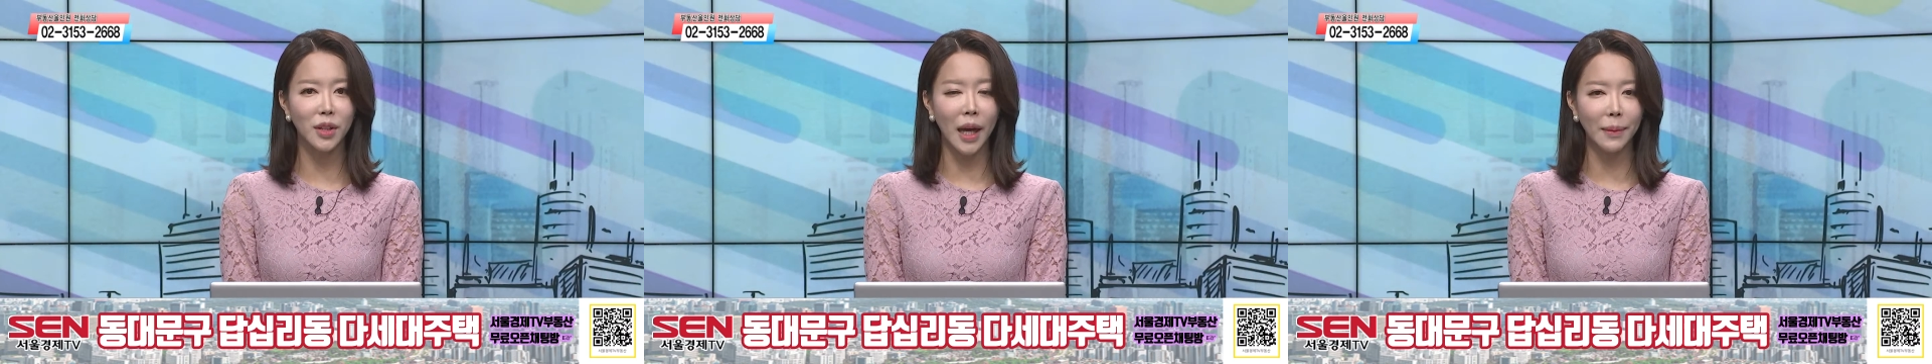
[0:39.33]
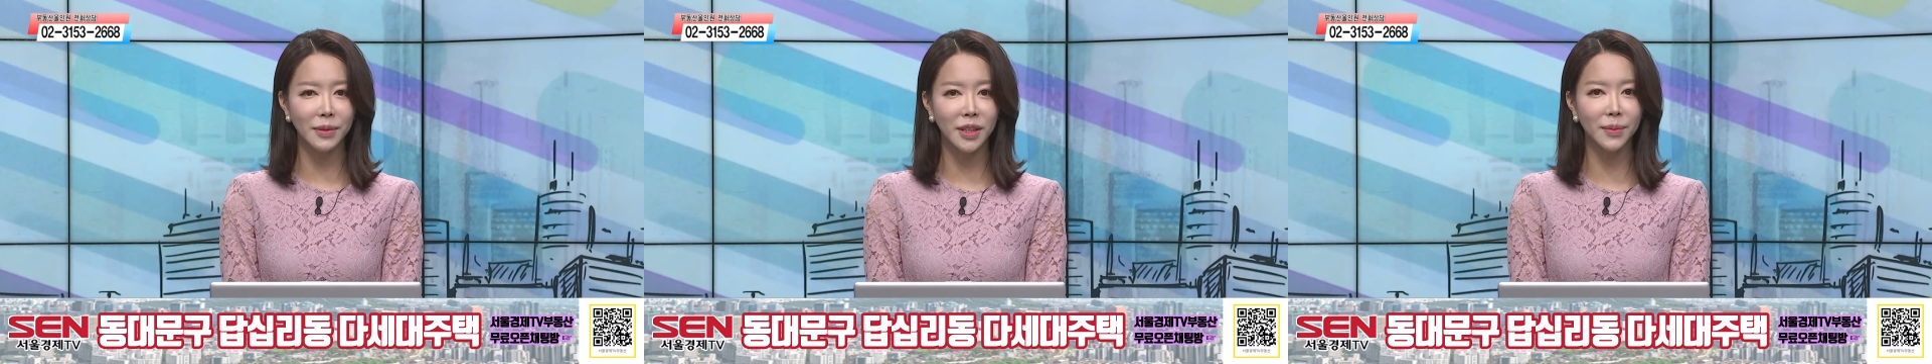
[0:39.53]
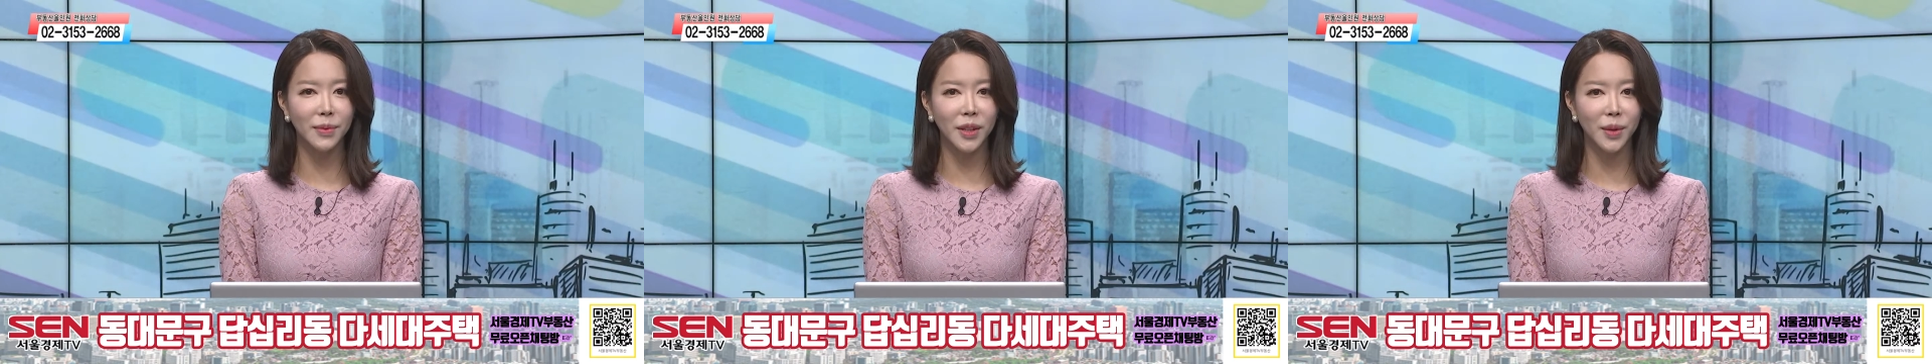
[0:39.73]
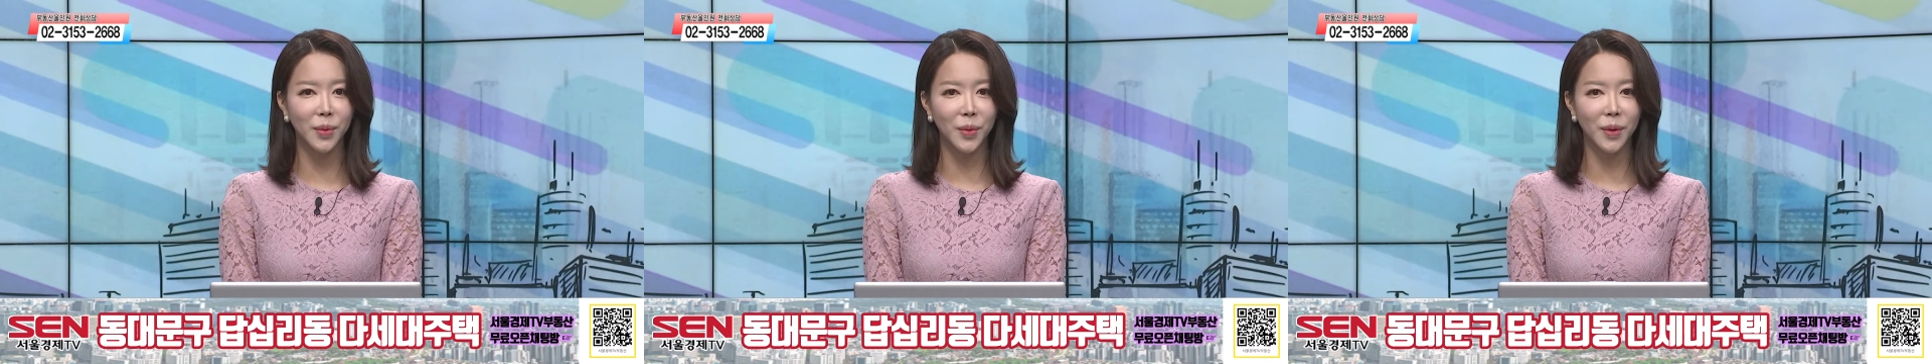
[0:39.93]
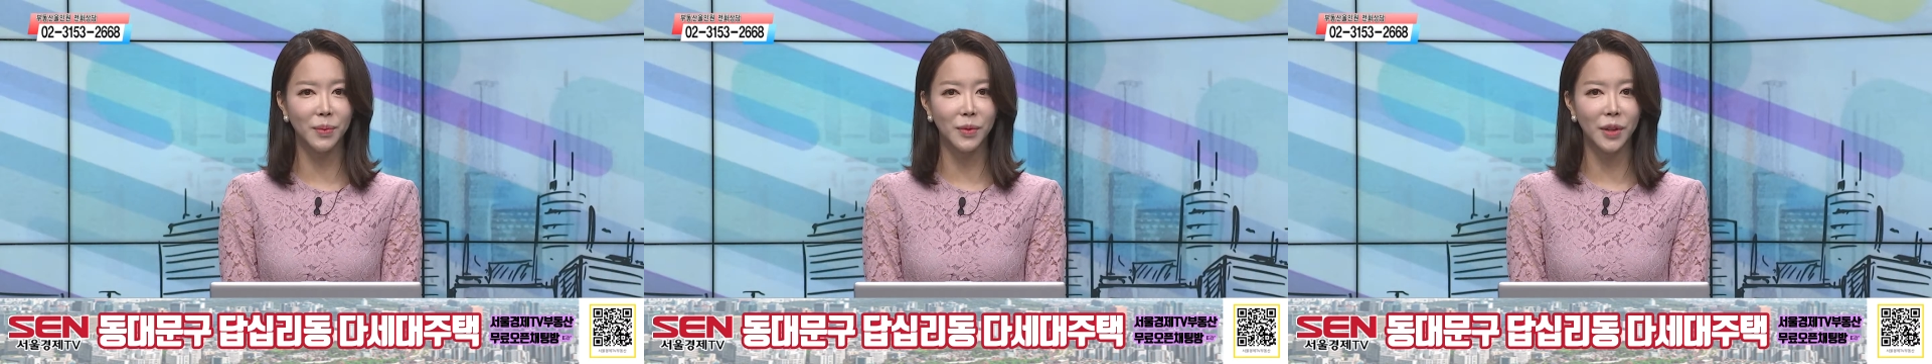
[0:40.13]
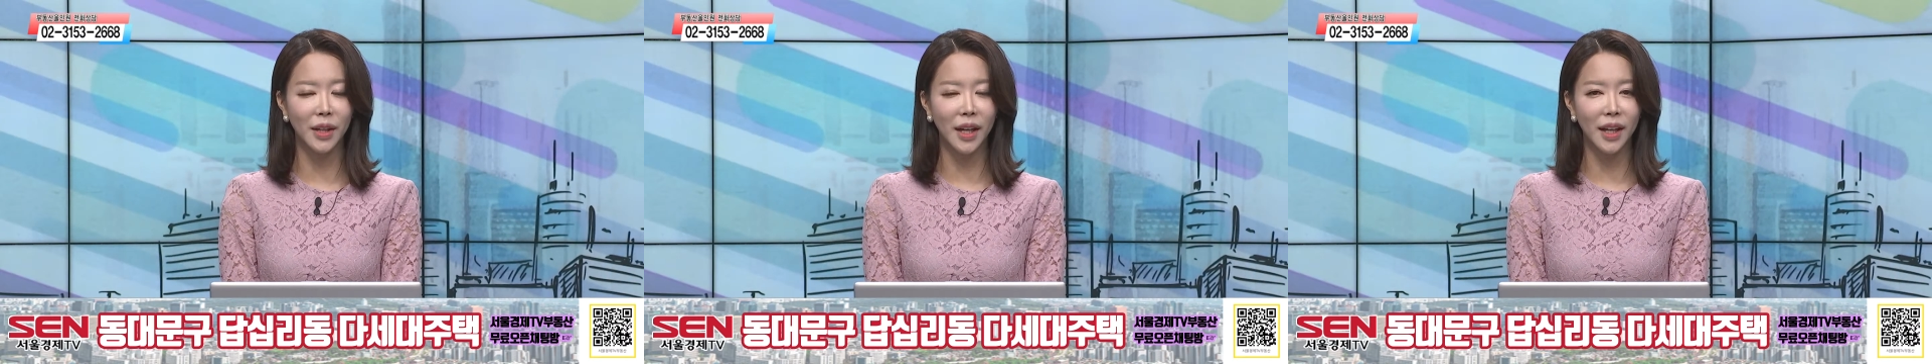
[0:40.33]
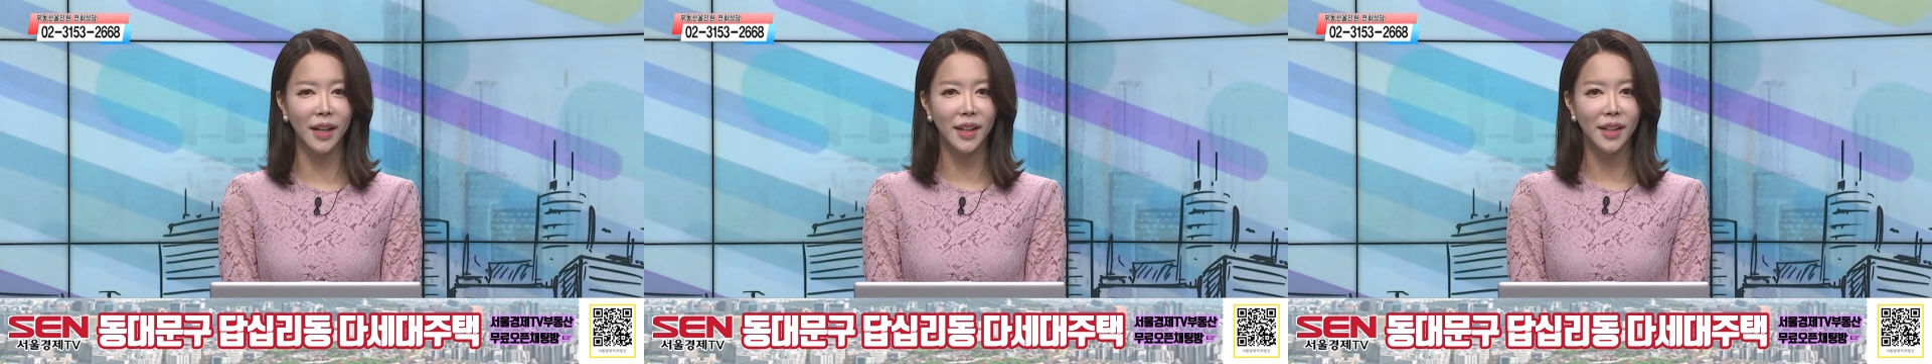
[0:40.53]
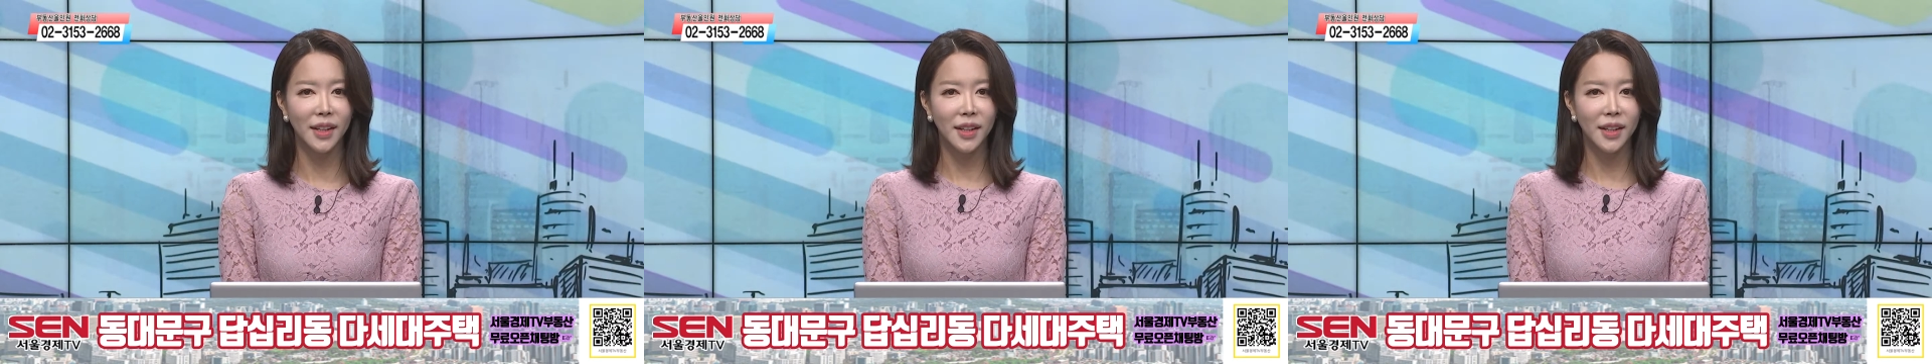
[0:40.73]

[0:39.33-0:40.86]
답심리동입니다.